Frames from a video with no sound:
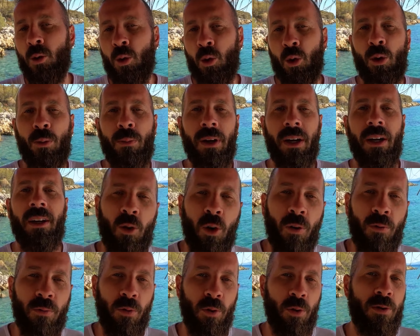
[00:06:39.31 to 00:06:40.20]
yürüme
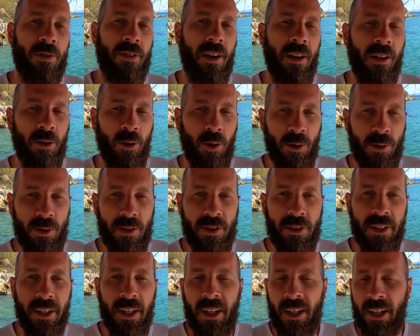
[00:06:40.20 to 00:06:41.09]
konforu sağlıyor
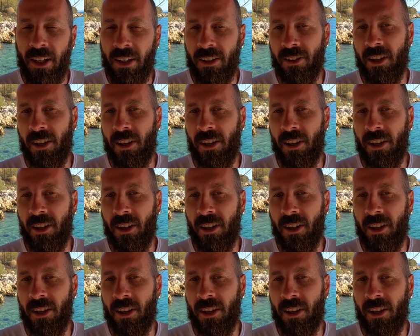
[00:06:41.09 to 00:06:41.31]
size.